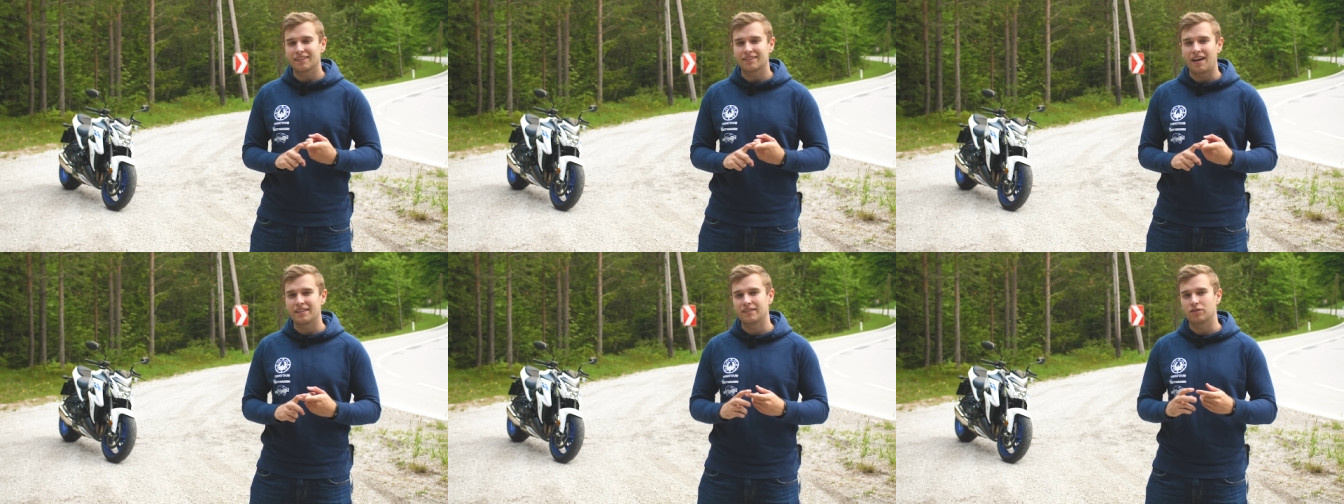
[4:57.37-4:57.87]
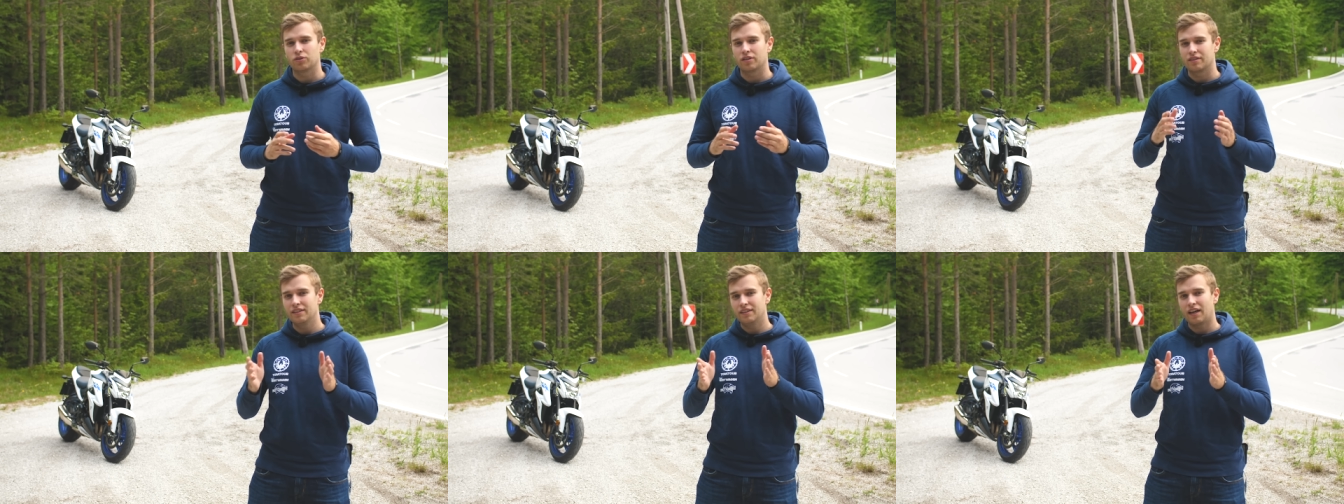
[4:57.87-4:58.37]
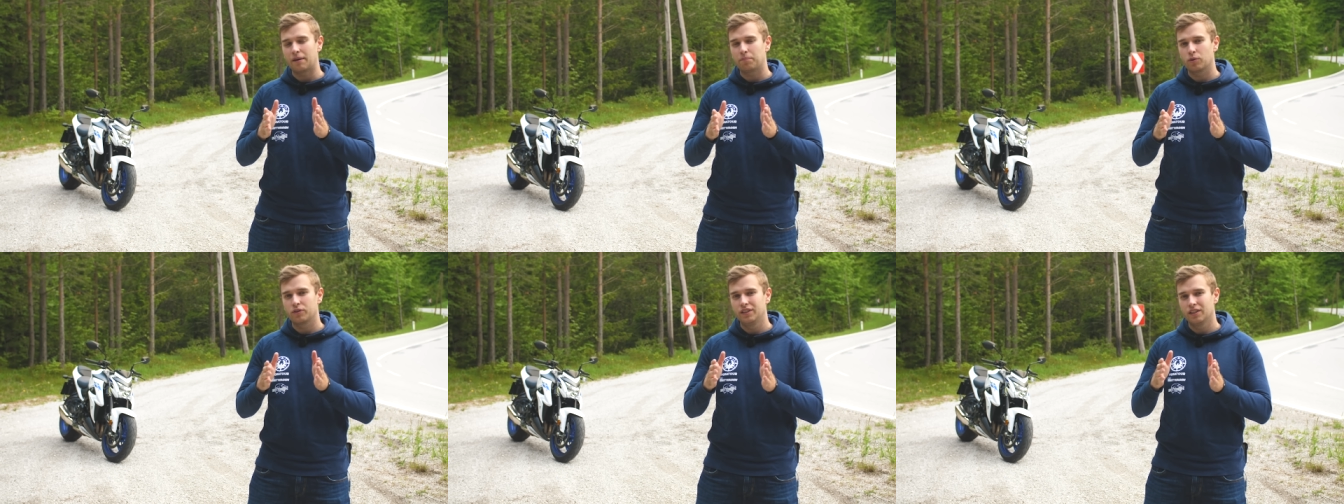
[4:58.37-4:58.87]
Das heißt, dass euch das Hinterrad
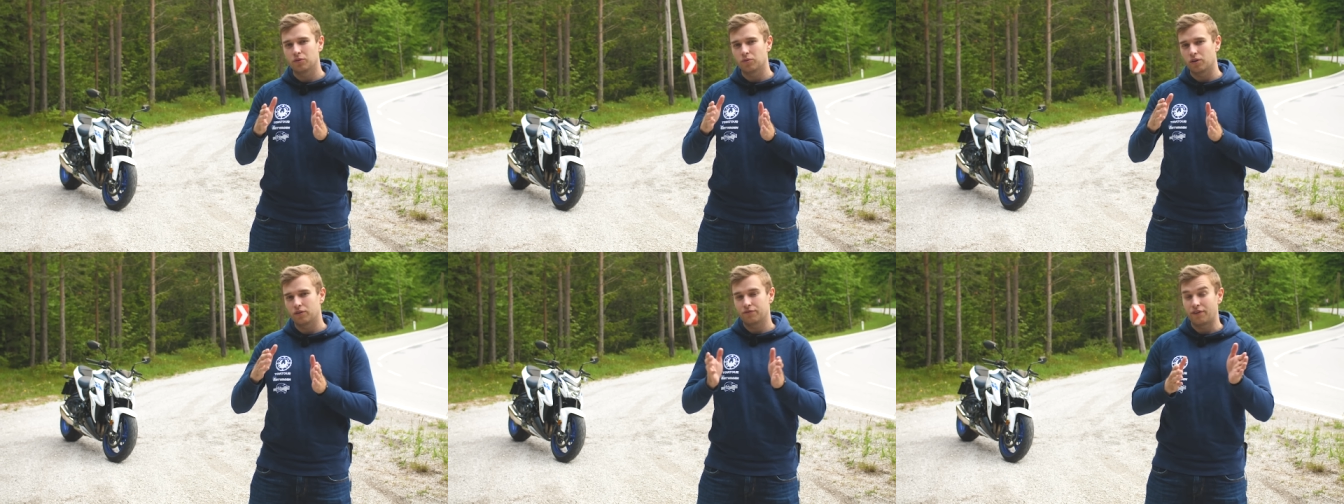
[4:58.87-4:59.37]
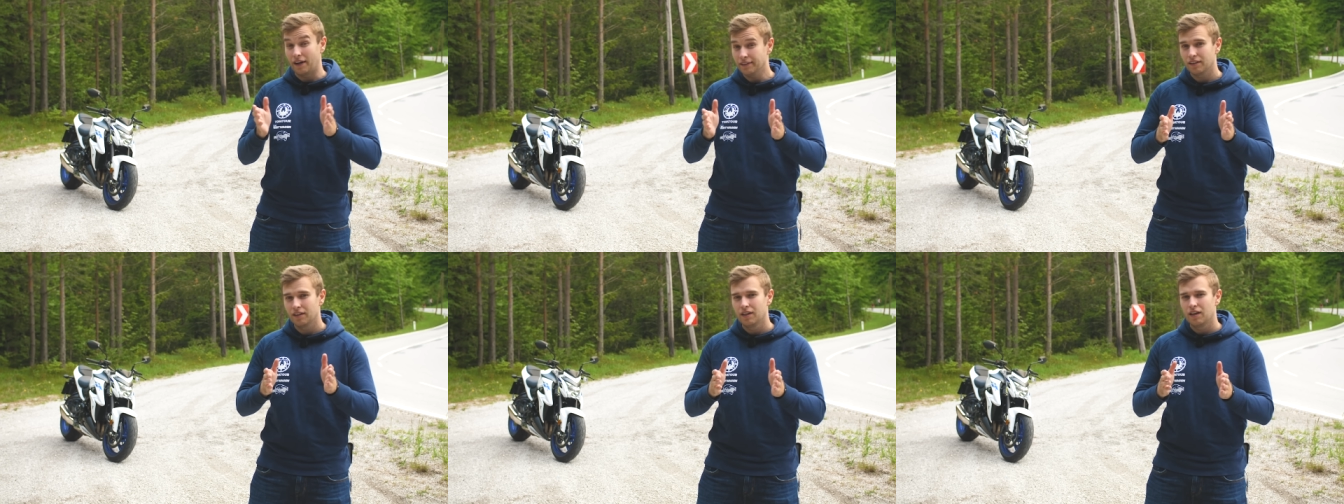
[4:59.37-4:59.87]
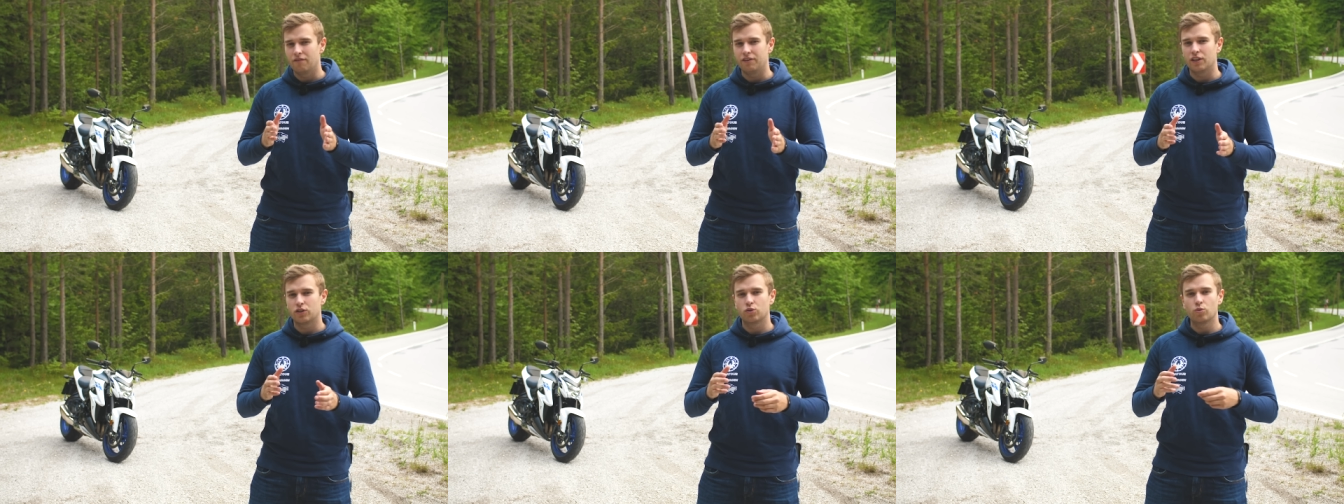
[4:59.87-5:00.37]
blockiert und euch fangt,
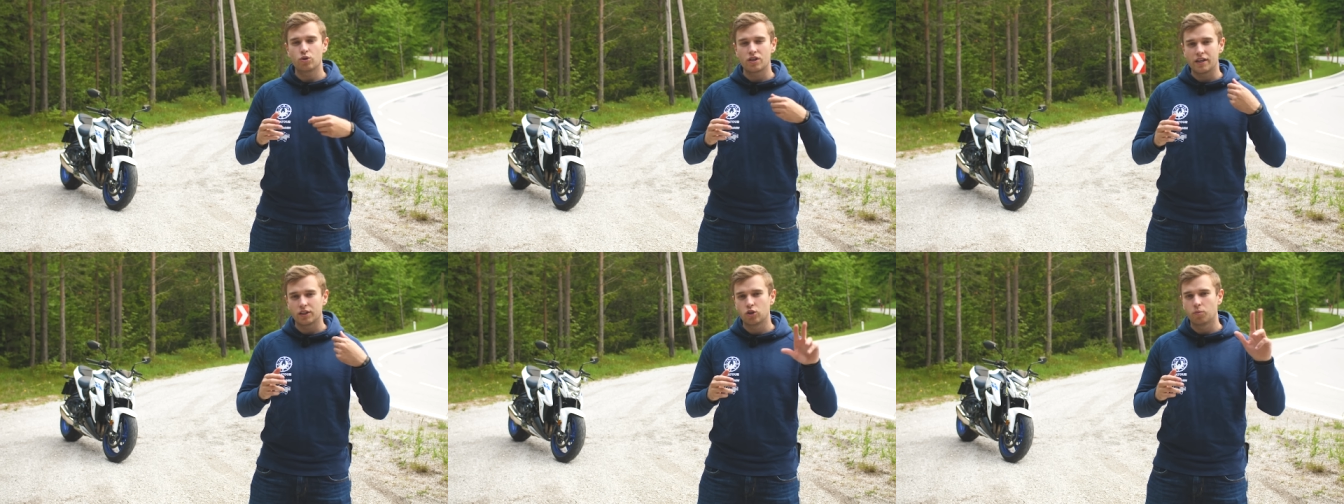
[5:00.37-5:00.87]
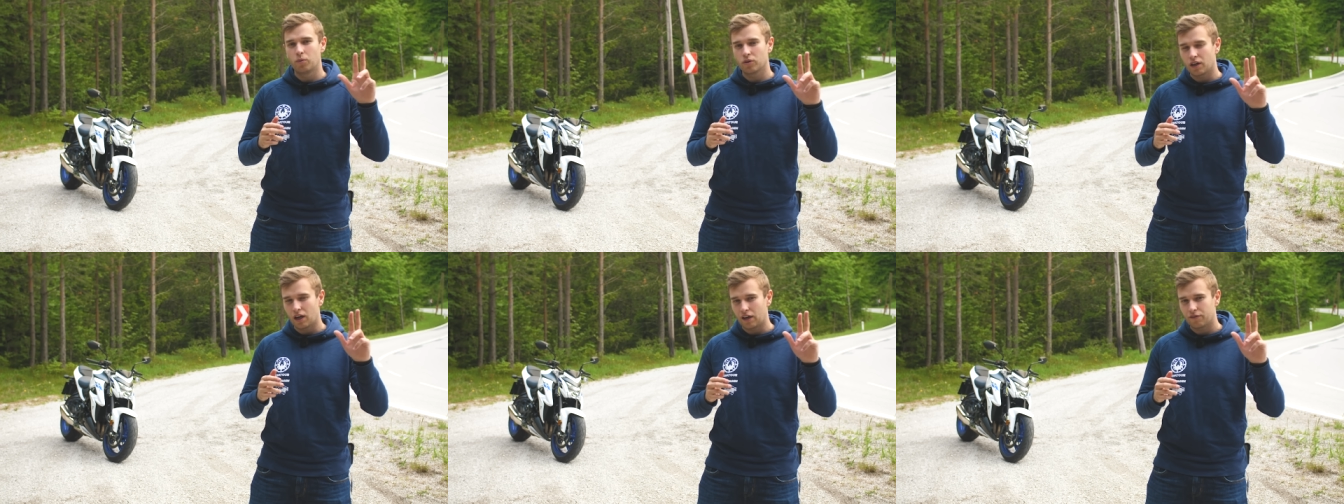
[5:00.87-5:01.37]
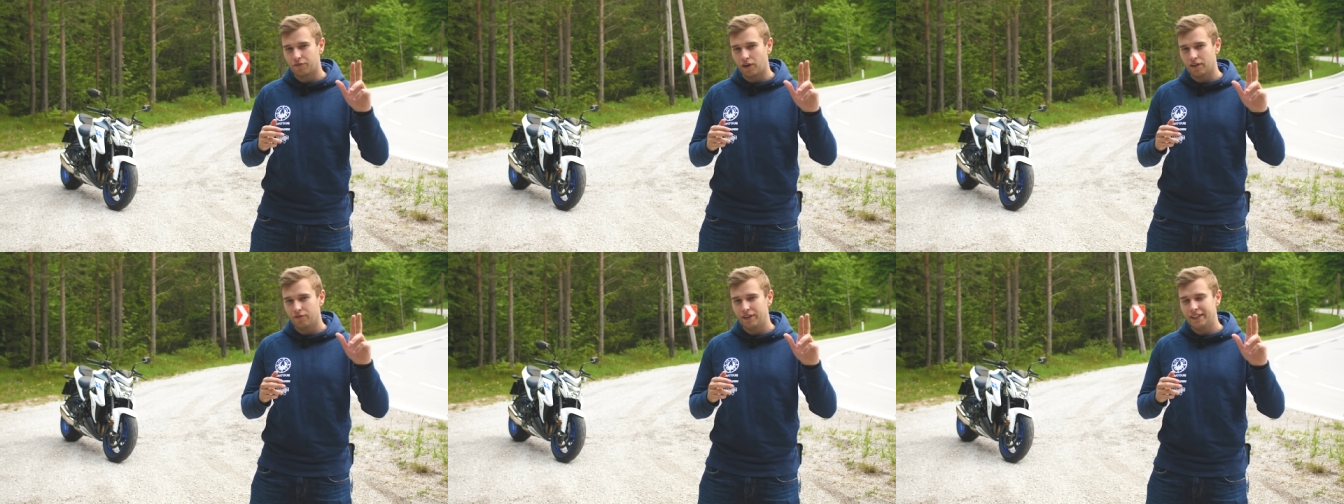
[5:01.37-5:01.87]
wenn ihr zu schnell die Kupplung nach
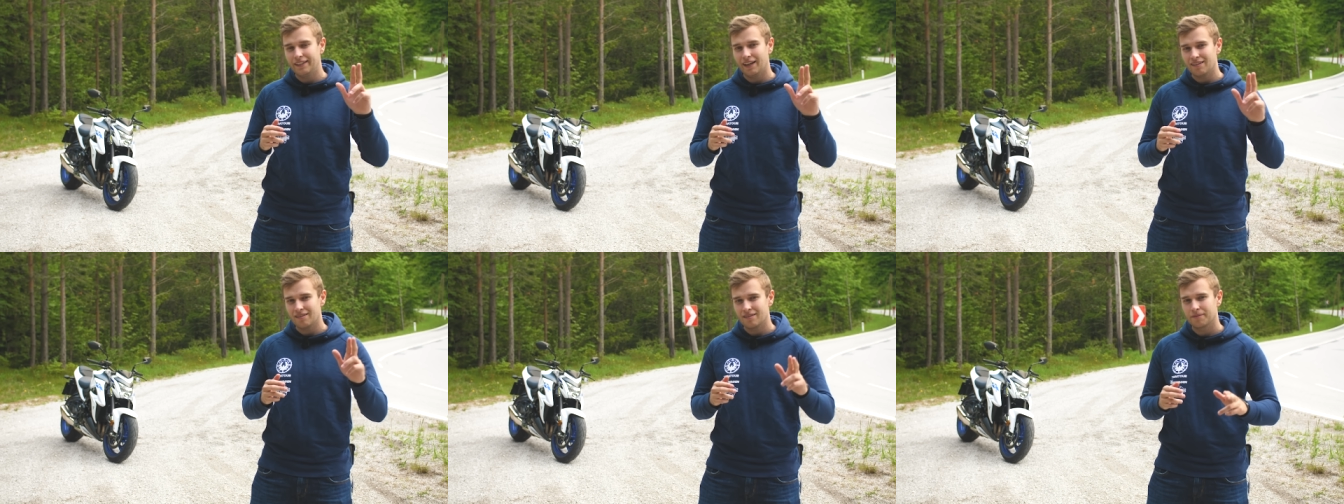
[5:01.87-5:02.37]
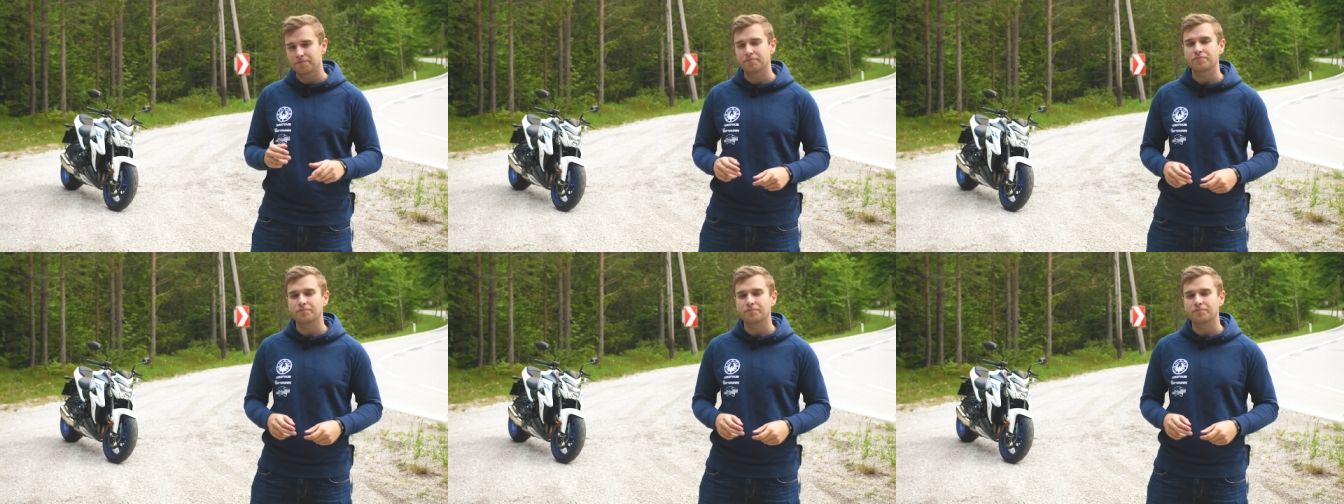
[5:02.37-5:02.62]
vorne fliegen lässt.